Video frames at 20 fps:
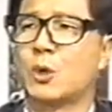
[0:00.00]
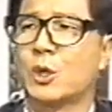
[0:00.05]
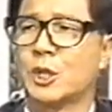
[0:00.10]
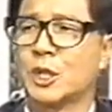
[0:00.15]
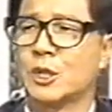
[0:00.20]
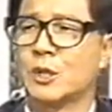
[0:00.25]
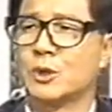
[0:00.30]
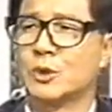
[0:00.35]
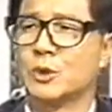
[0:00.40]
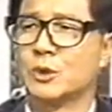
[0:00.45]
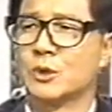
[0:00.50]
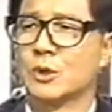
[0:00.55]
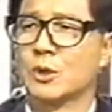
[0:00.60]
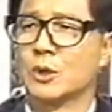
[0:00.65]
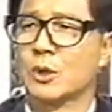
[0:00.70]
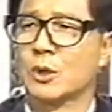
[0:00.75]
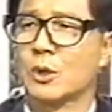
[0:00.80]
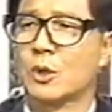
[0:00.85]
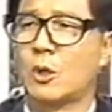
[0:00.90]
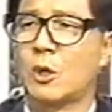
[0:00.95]
거리는
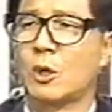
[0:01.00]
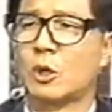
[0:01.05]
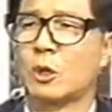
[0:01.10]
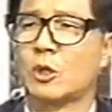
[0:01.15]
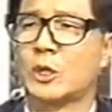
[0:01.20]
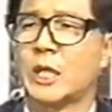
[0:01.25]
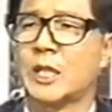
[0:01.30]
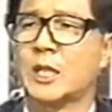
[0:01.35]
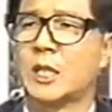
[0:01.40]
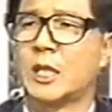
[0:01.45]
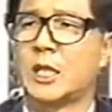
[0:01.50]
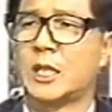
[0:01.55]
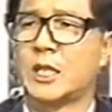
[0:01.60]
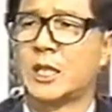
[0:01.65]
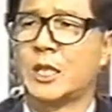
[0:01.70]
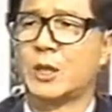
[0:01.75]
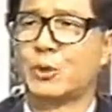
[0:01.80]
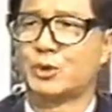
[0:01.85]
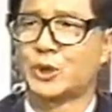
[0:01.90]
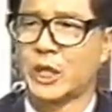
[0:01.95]
걸어 다녀야
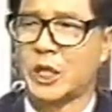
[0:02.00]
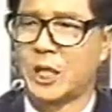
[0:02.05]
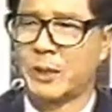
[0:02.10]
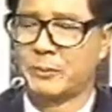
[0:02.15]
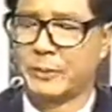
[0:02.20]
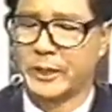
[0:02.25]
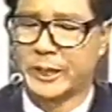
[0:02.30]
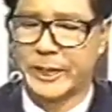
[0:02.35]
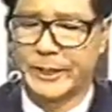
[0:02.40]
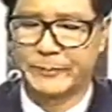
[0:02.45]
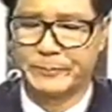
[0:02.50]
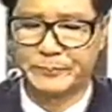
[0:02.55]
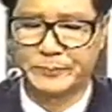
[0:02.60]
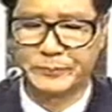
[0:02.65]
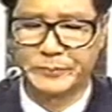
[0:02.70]
된다고 생각합니다.